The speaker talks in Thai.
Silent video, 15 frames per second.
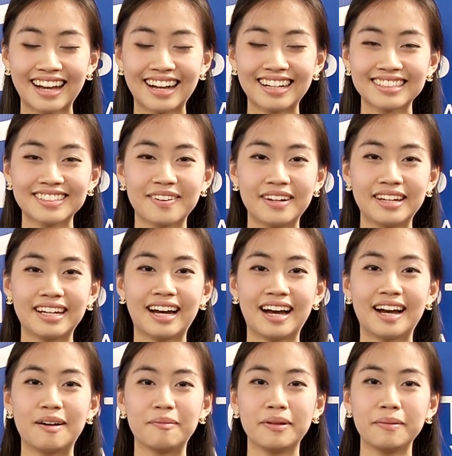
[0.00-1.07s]
ค่ะ สวัสดี
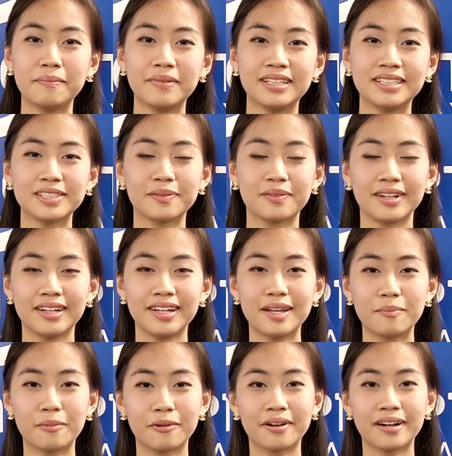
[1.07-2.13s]
ค่ะ พี่มินสุทธินี
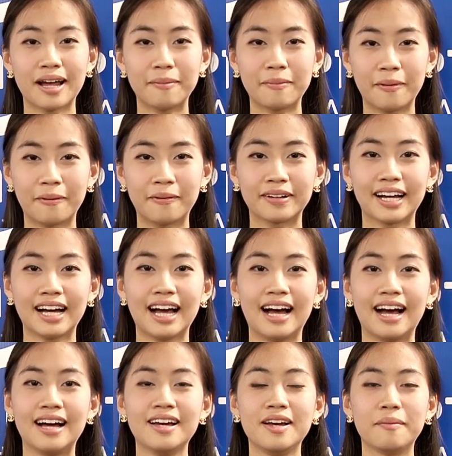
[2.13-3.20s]
บุรณพงศ์นะคะ
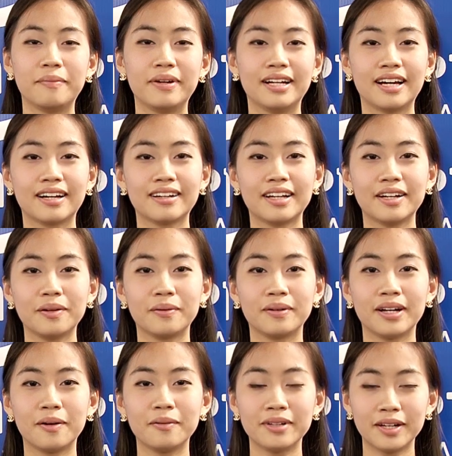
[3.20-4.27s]
เป็นนักเรียนทุน
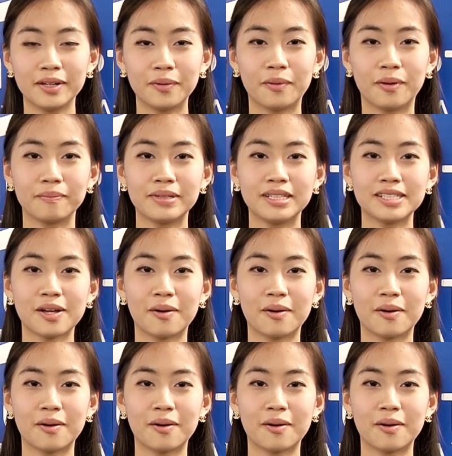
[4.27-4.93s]
เล่าเรียนหลวงปี